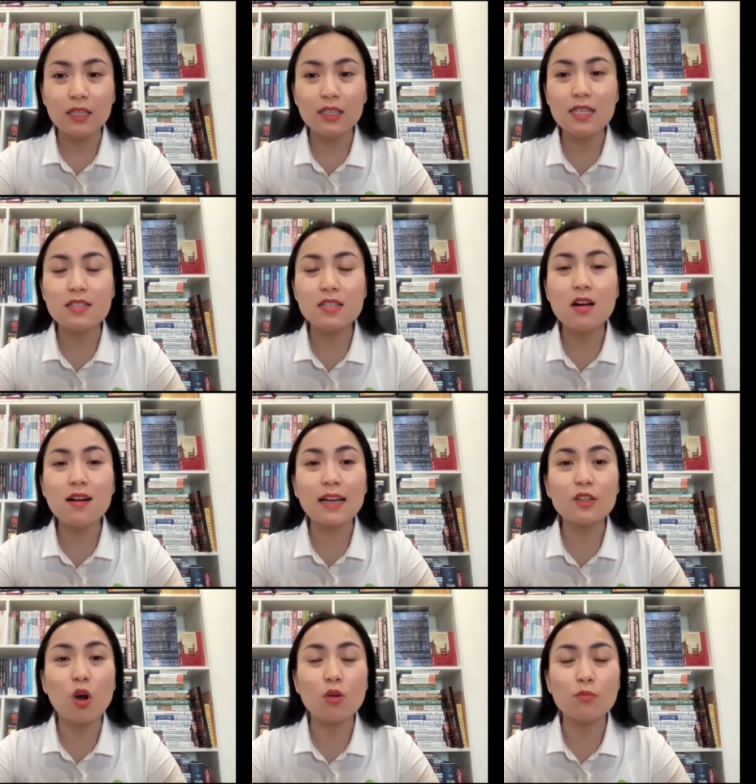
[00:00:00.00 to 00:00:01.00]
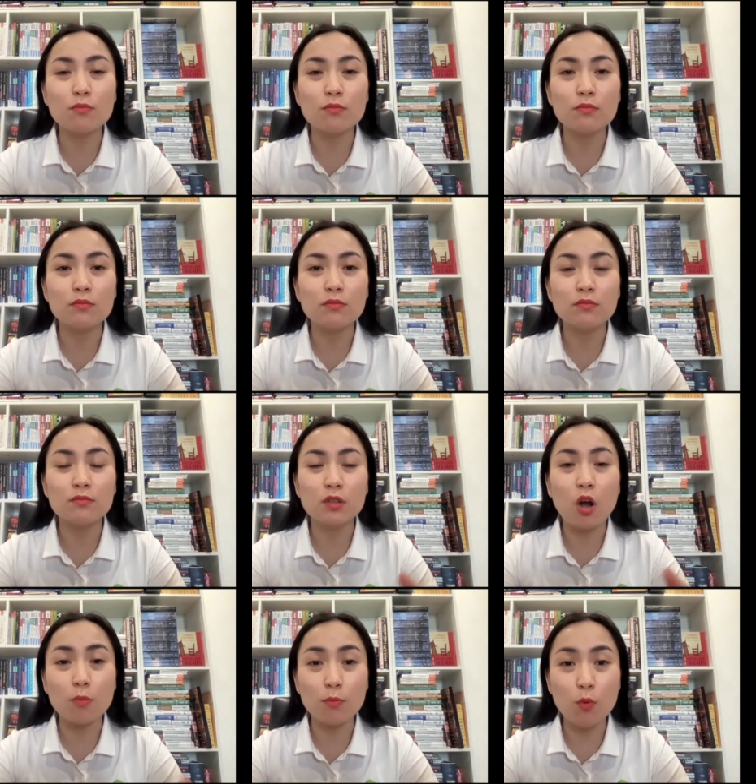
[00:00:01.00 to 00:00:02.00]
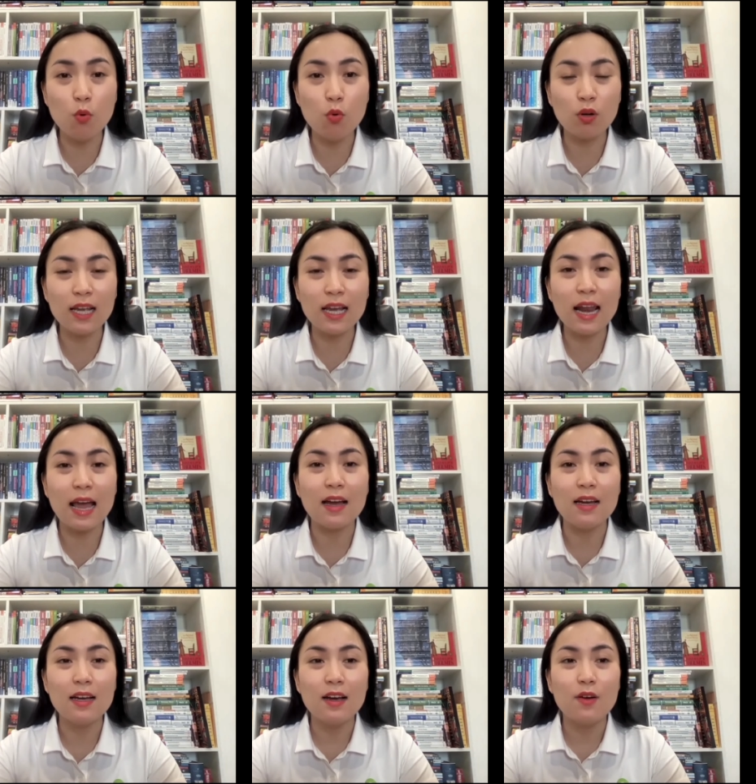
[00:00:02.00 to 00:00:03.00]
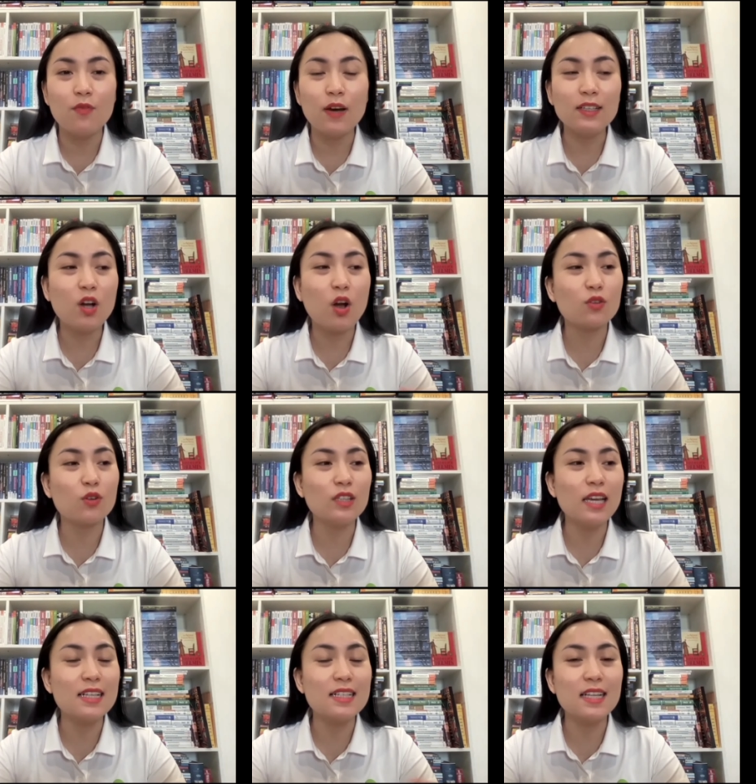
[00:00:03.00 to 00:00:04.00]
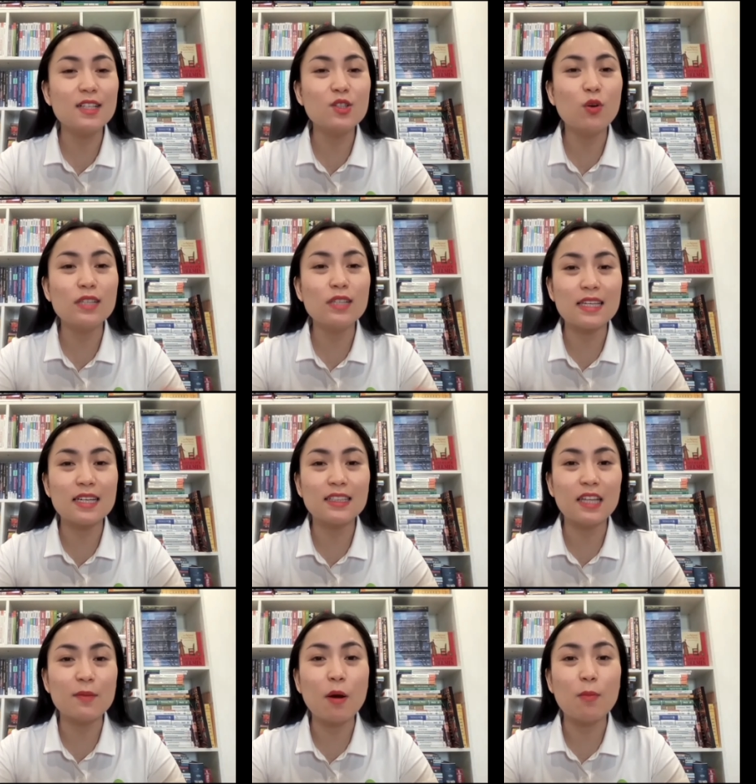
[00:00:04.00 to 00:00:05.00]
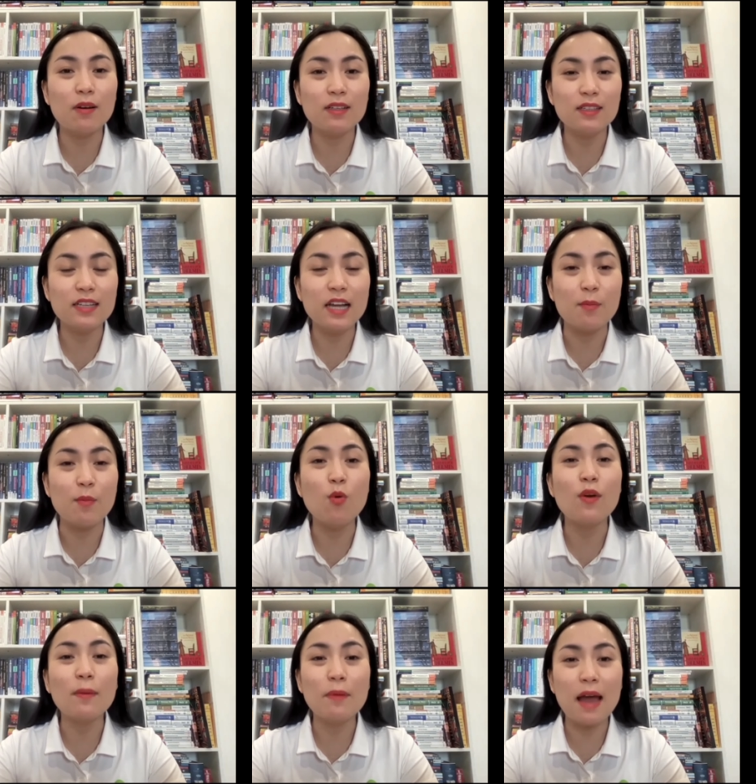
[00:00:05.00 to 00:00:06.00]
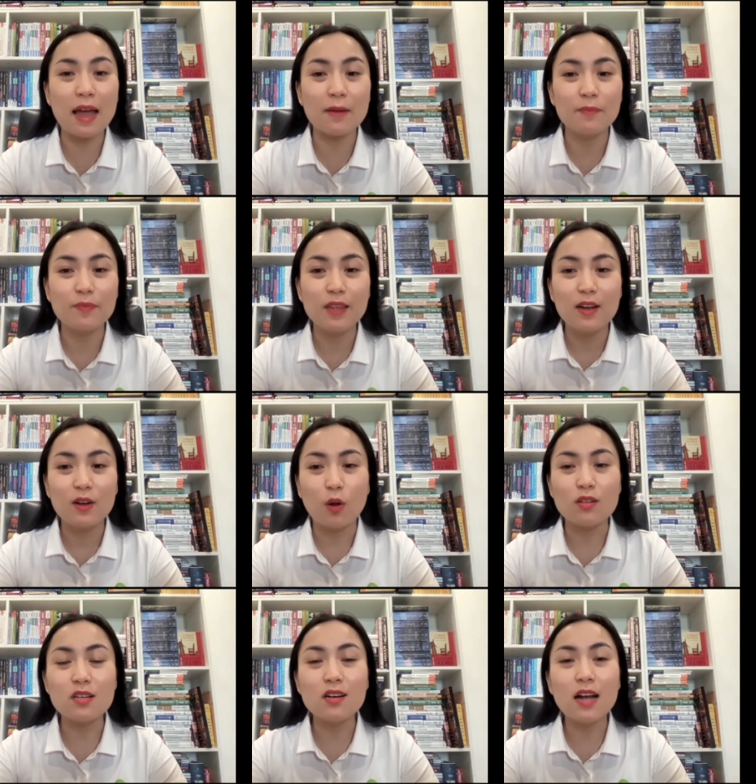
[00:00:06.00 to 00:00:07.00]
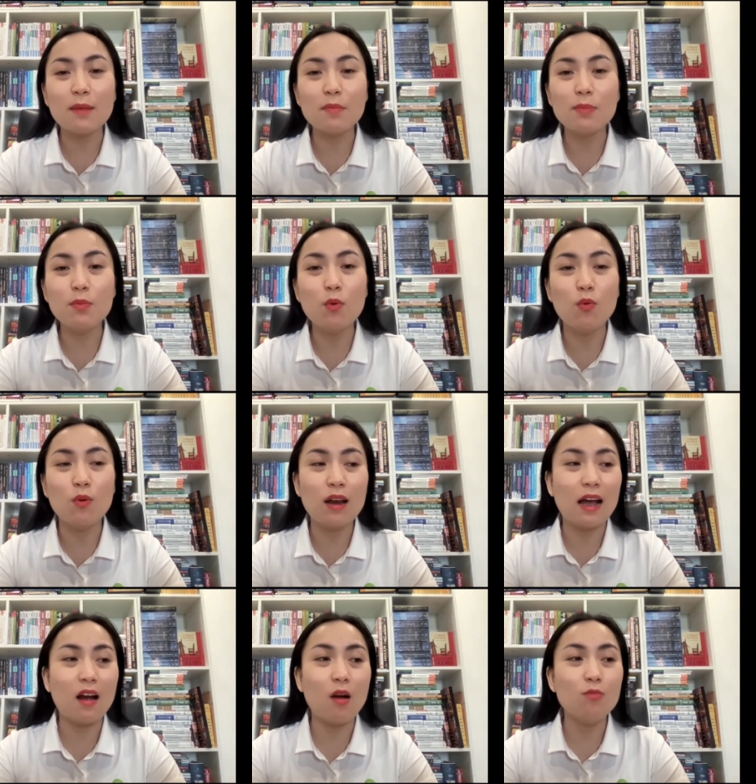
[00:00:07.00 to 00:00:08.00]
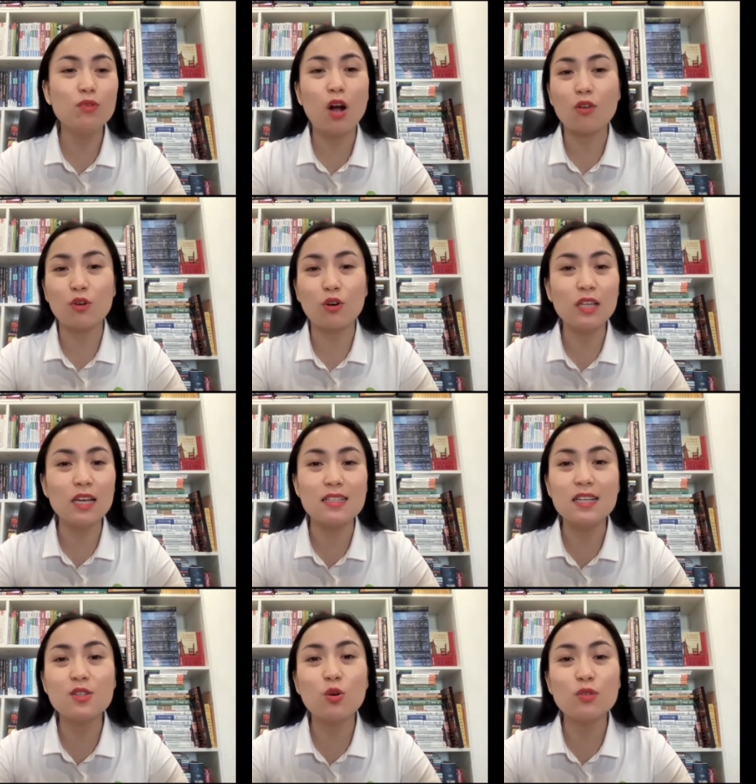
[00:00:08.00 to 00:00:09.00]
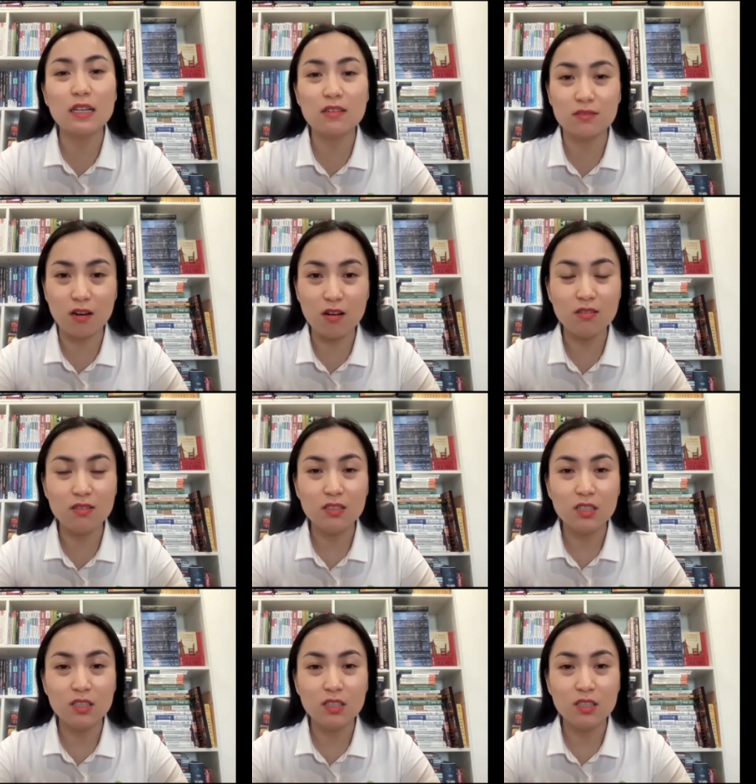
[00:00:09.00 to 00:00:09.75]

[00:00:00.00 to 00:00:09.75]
thế thì sơ gan còn còn bù có nghĩa là vẫn còn có thể sinh sôi ra những cái tế bào mới để bù đắp lại còn sơ gan mất bù là không còn có thể sinh sôi ra được nữa